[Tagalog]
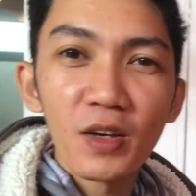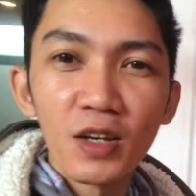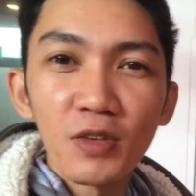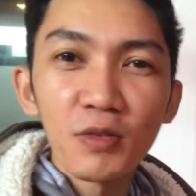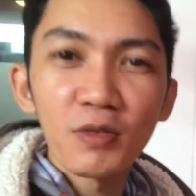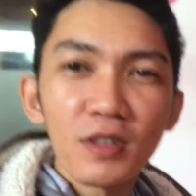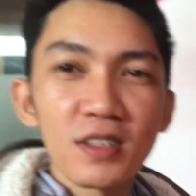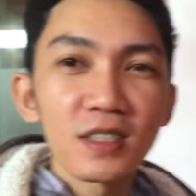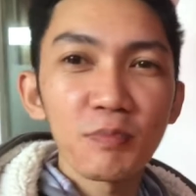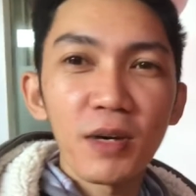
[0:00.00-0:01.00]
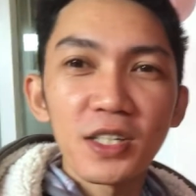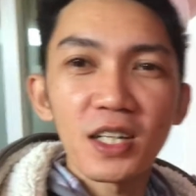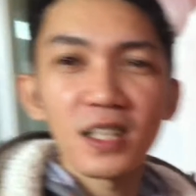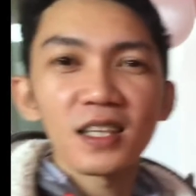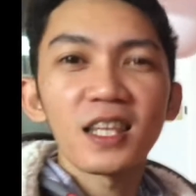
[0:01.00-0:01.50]
Yan yung
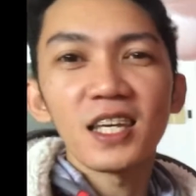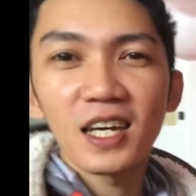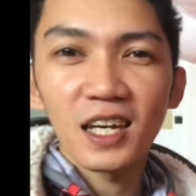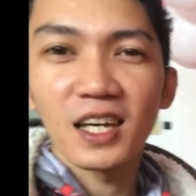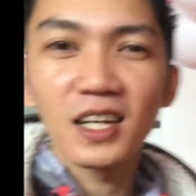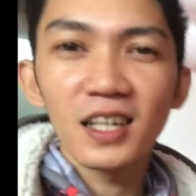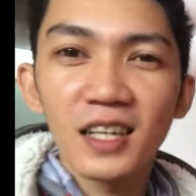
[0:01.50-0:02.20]
specialty niya eh.